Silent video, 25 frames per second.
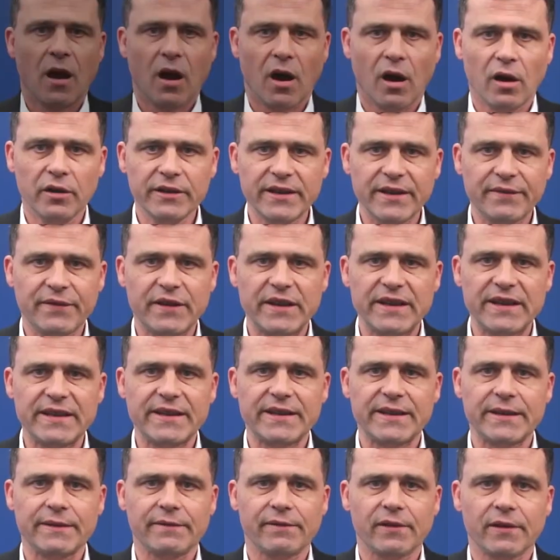En
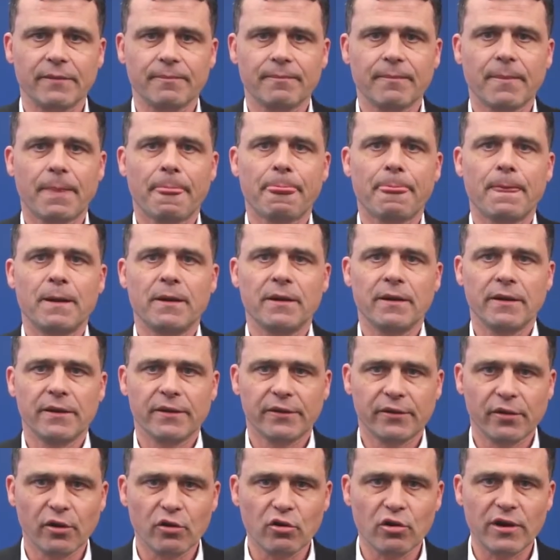définitive,
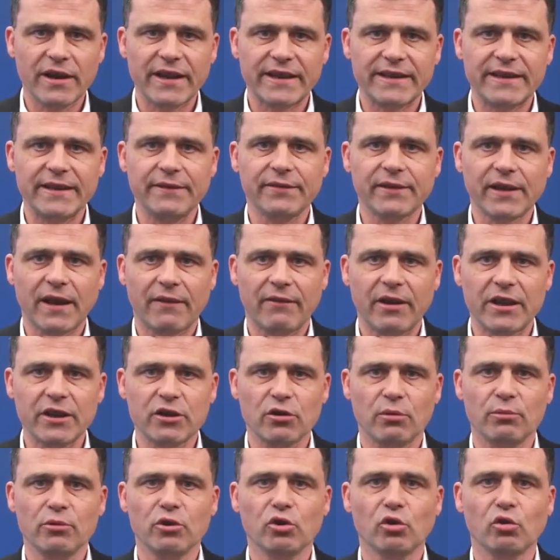ce collectif travaille
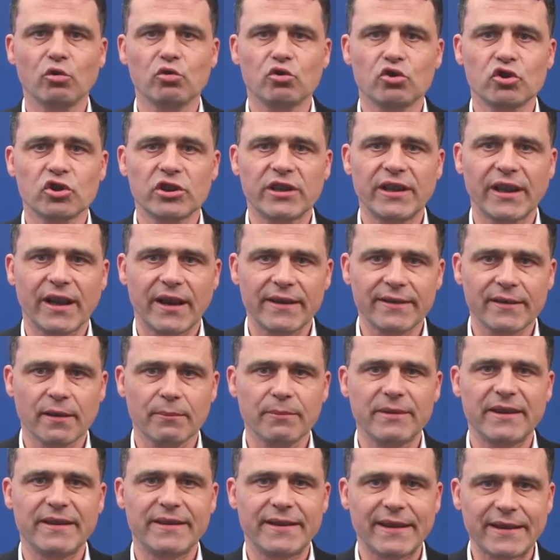comme une ruche qui
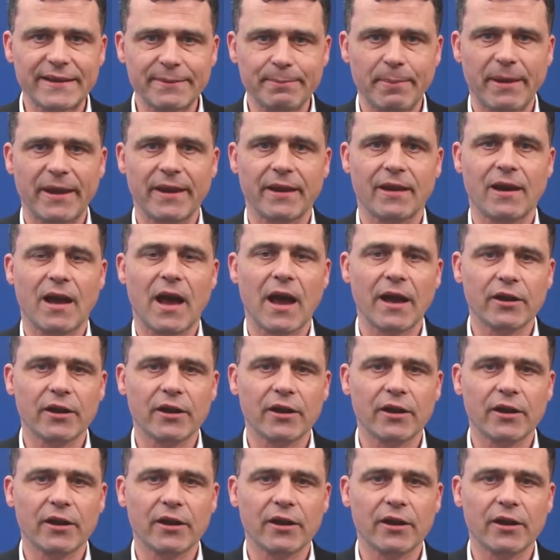rassemble des experts,